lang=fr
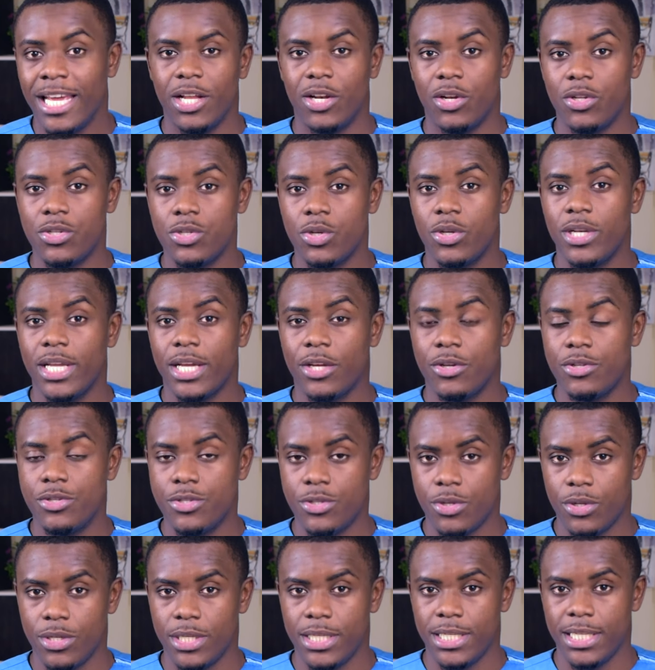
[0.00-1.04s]
Lorsqu'on n'a qu'une
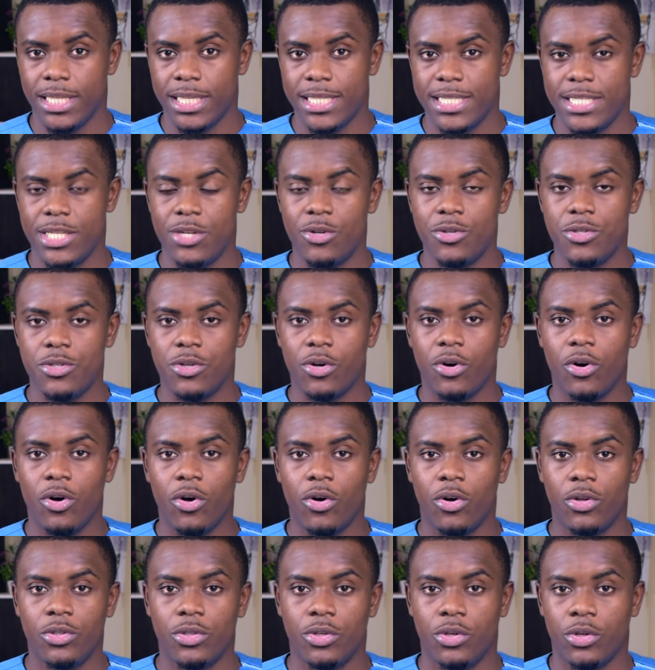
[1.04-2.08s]
seule idée, si on se rend
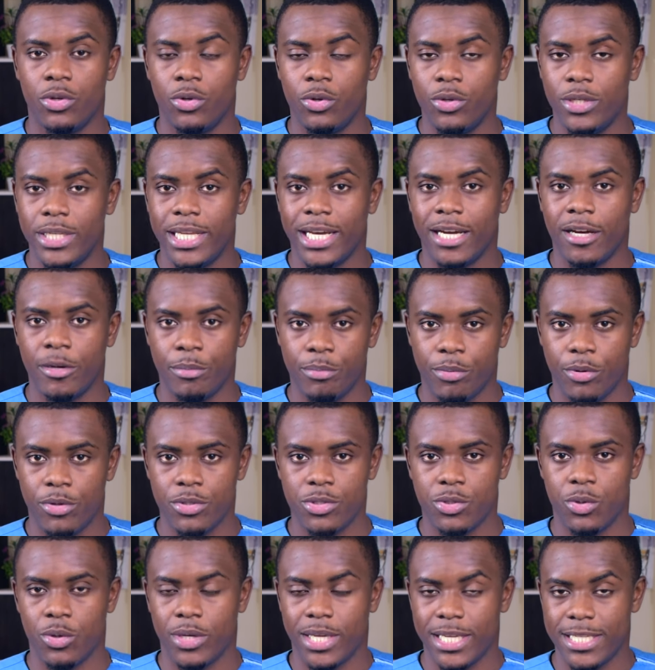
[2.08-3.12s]
compte que l'une des
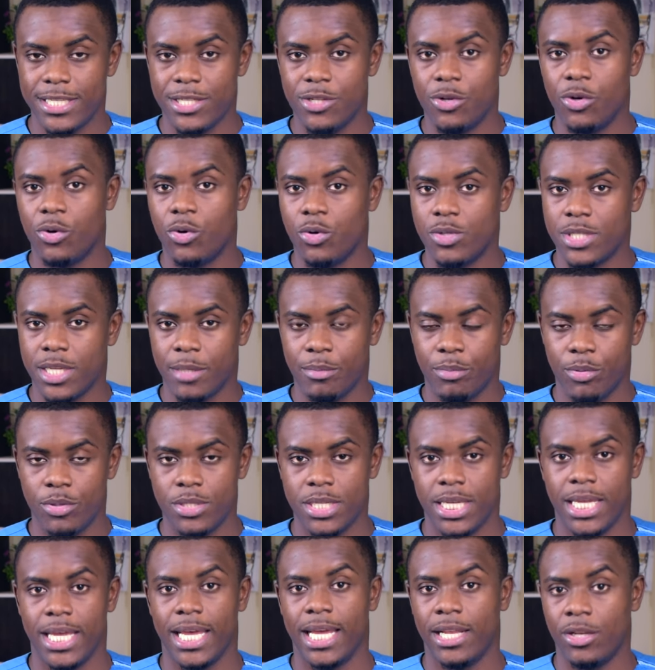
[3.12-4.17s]
réponses aux questions qu'on s'est
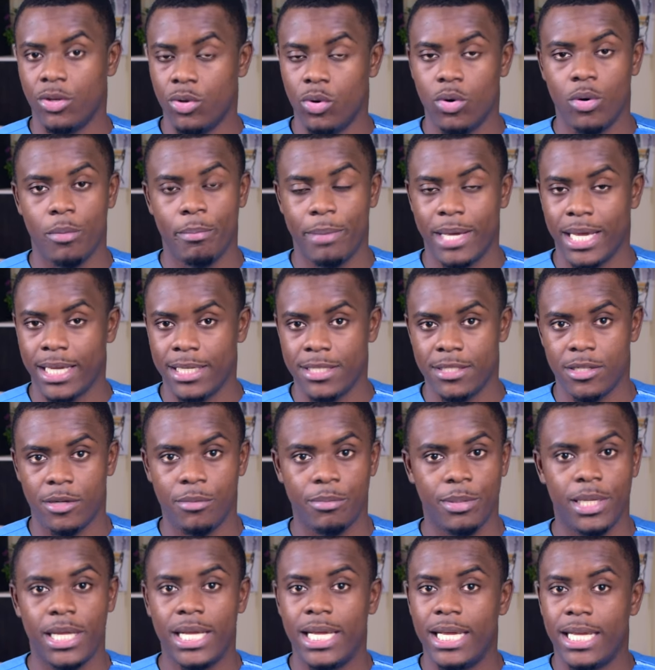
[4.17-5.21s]
posées est non, par
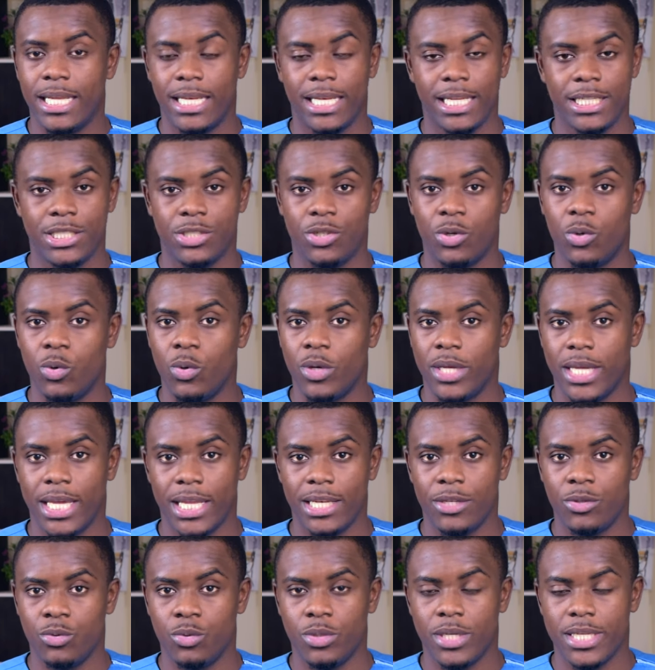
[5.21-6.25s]
exemple, les gens
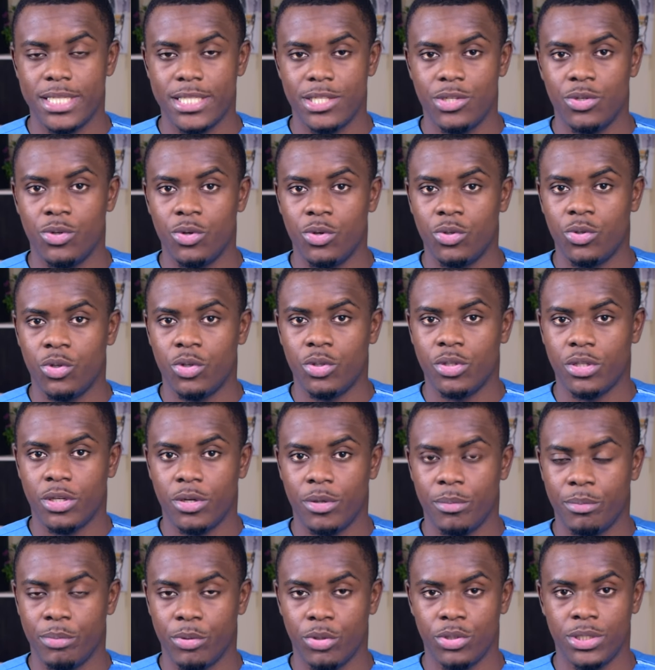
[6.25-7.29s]
auxquels nous destinons
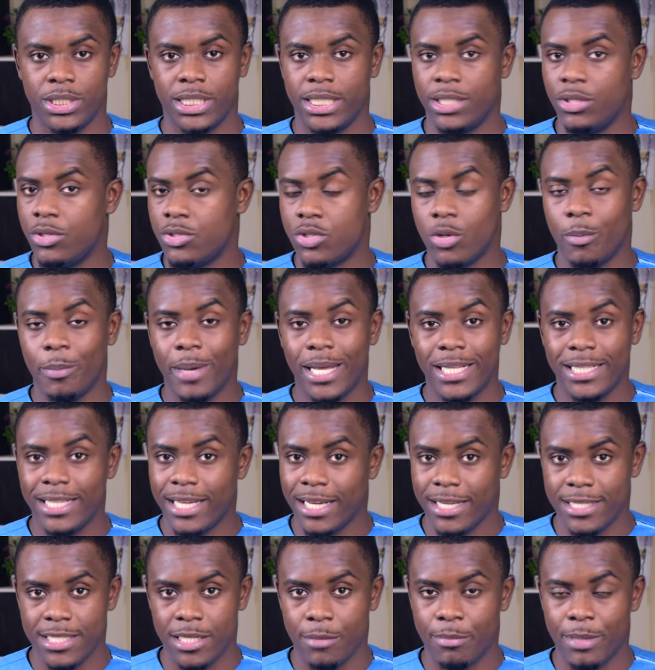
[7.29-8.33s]
notre projet ne sont pas
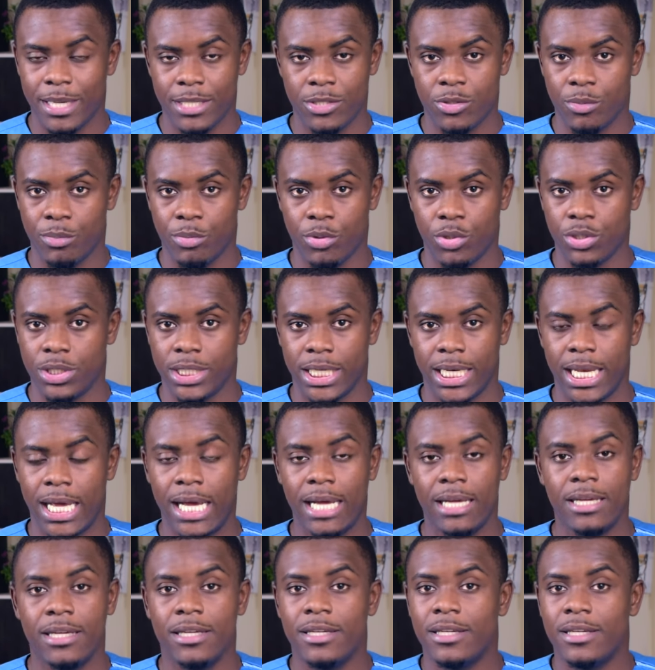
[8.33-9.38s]
intéressés par ce projet-là,